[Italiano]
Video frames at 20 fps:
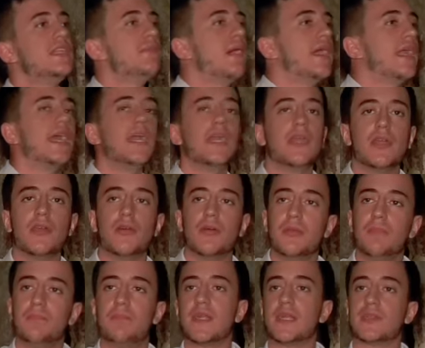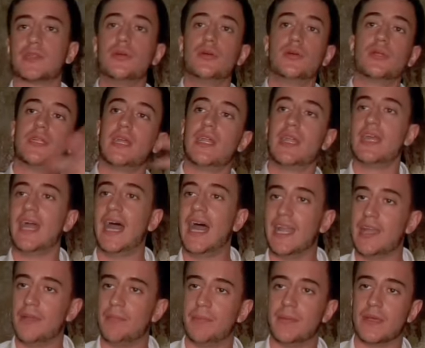di Marengo, imperatore delle
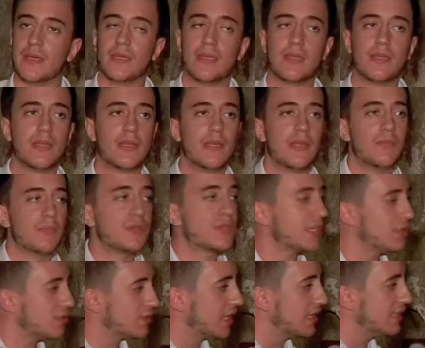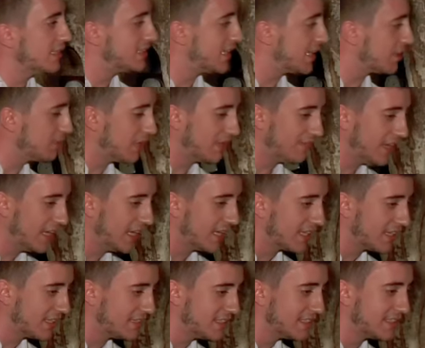Alpi. Potrei organizzare una
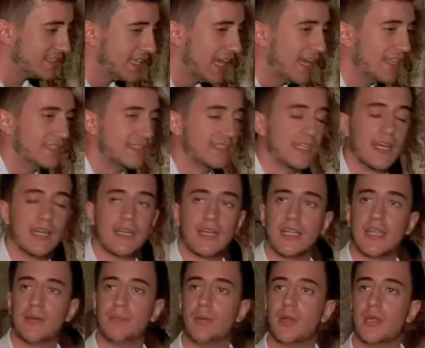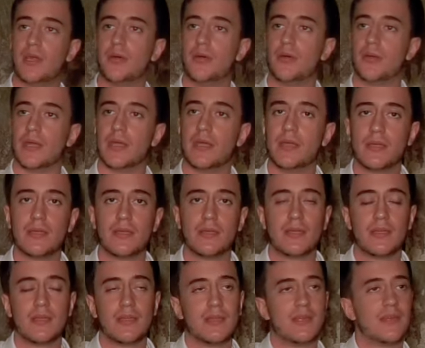vera resistenza a Napoleone.
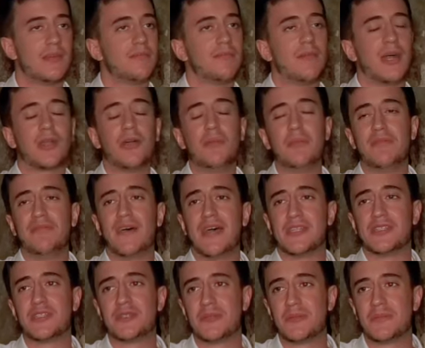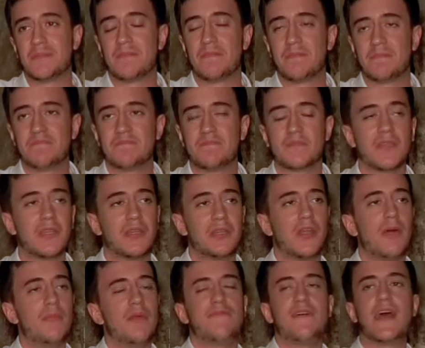Ma come faccio?
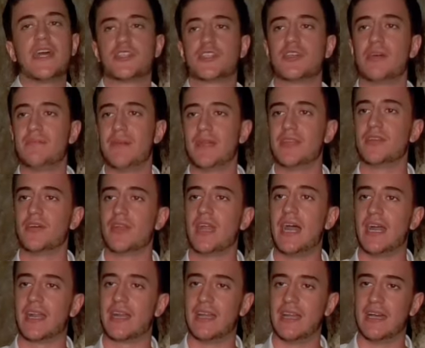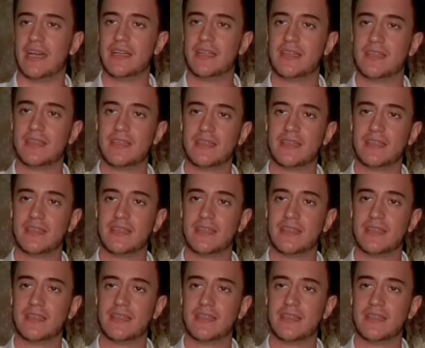Come faccio a abbandonarla?